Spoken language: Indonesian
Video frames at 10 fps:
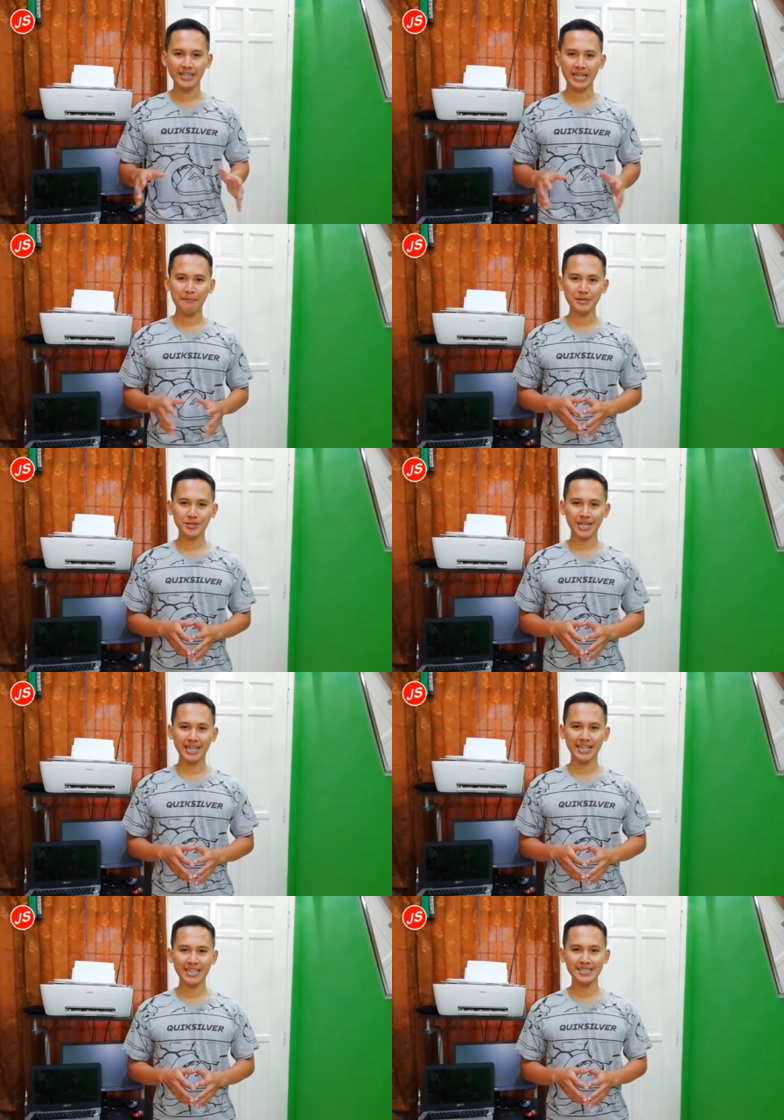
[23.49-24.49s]
Di episode
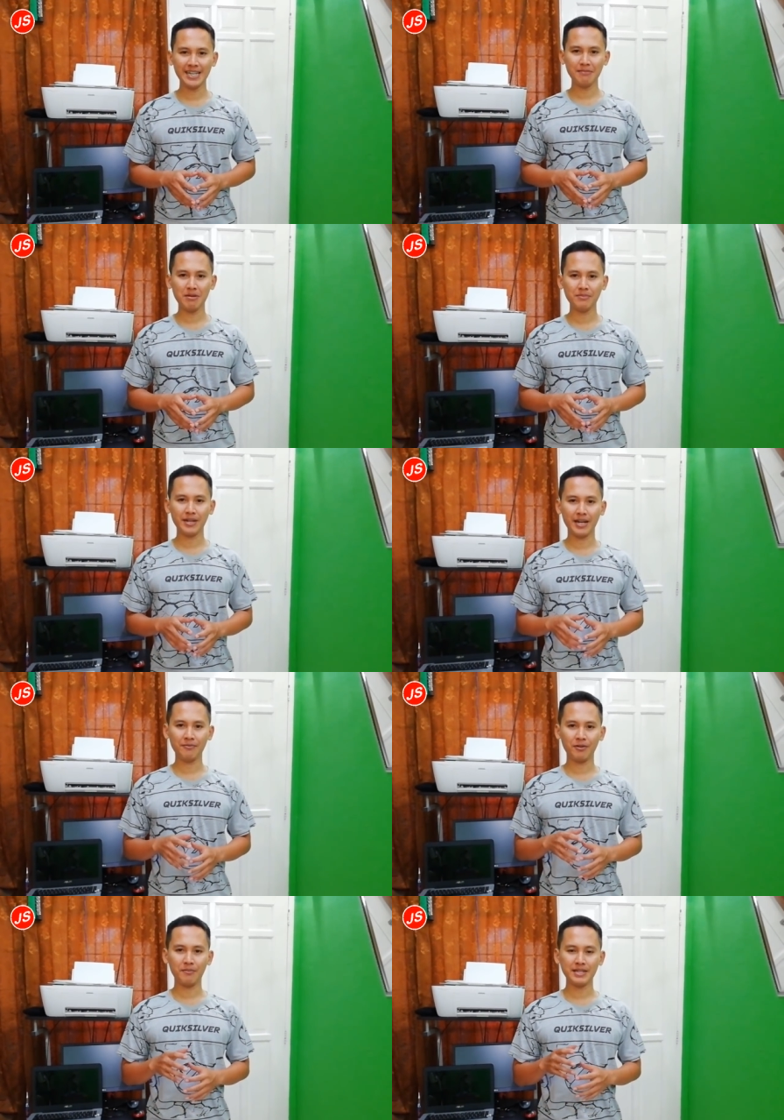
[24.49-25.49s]
kali ini saya
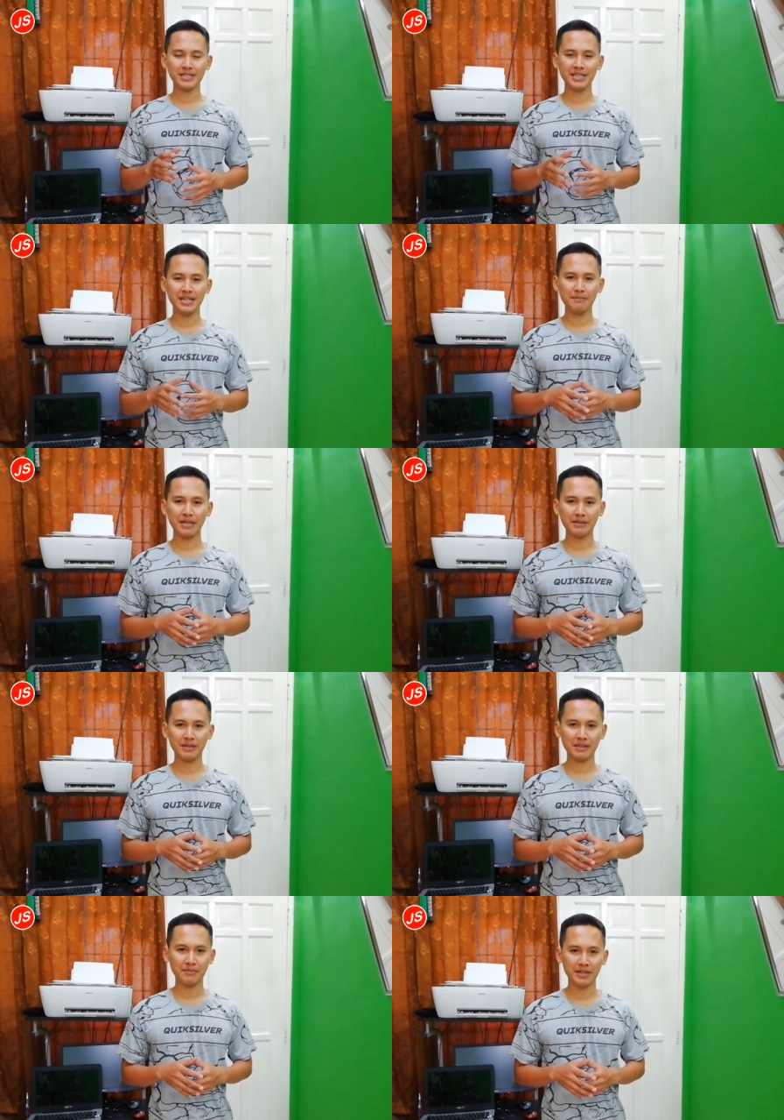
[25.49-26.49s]
memberikan informasi kepada
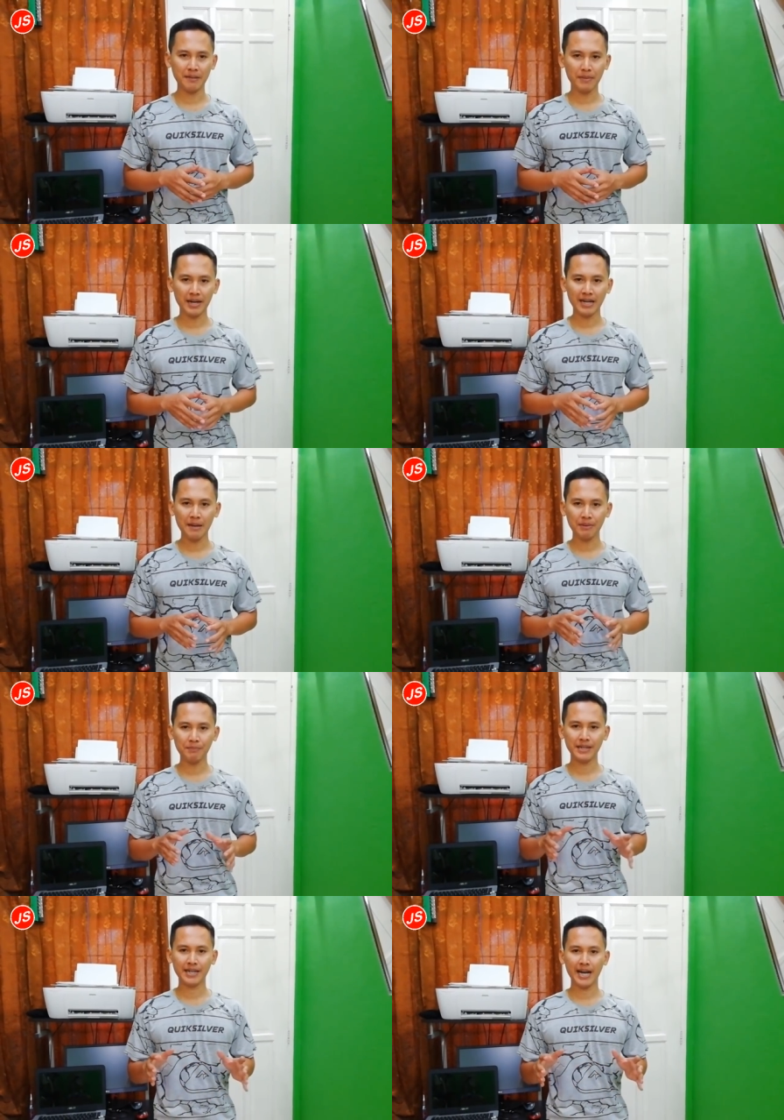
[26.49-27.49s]
teman-teman Mengenai
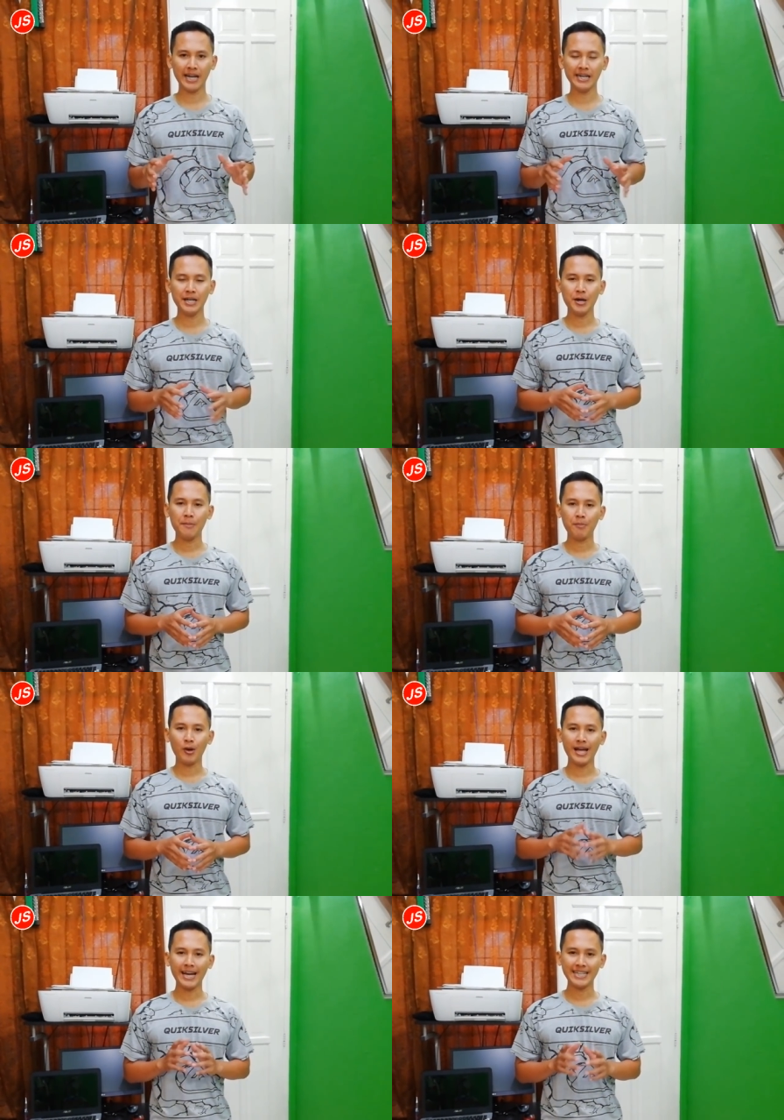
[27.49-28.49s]
perbedaan
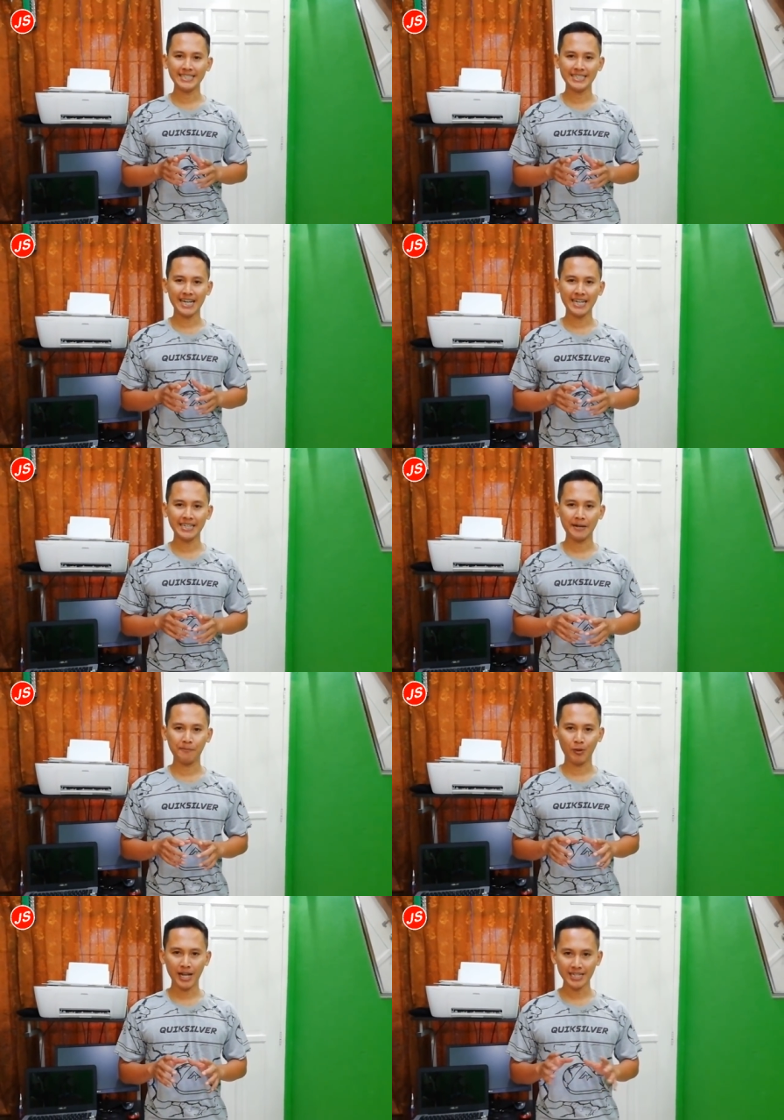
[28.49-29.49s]
pola instan dan
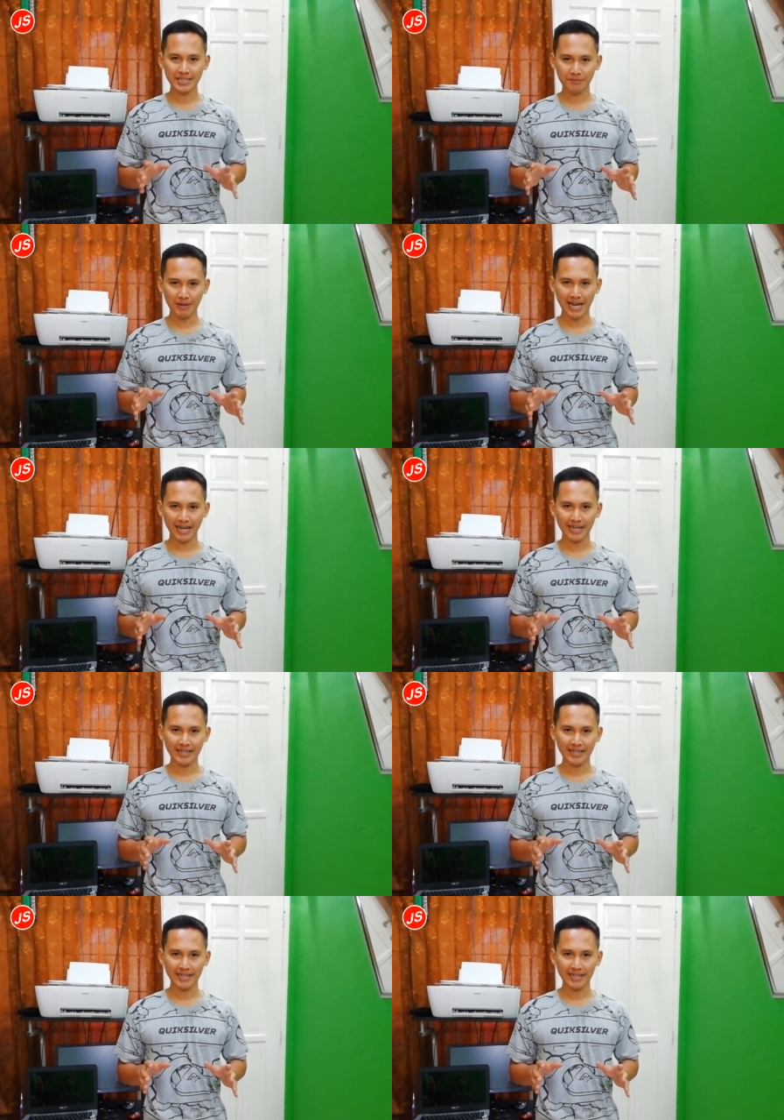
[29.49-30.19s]
pola ciplak